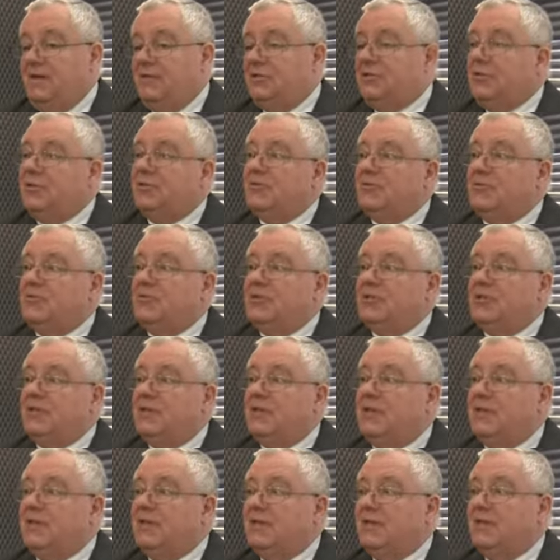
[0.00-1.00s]
ci, którzy
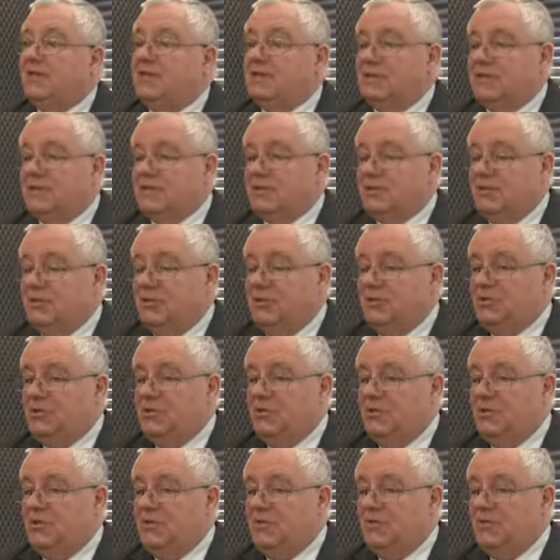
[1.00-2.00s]
się
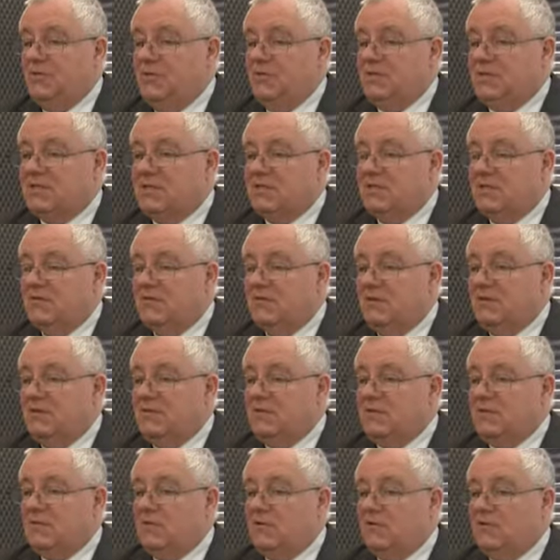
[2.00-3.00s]
zgłosili, również staną na
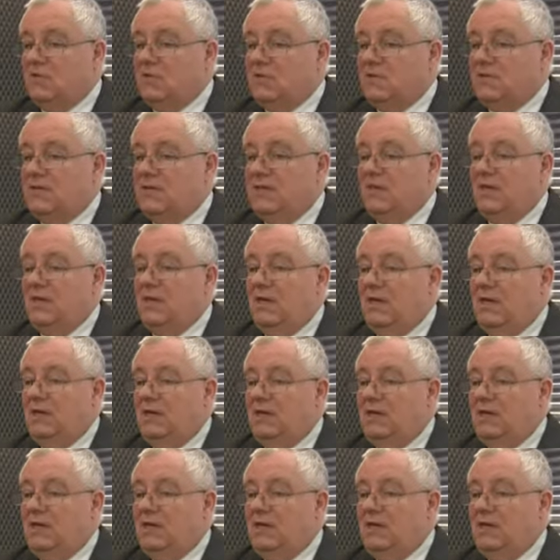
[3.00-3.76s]
wysokości zadania.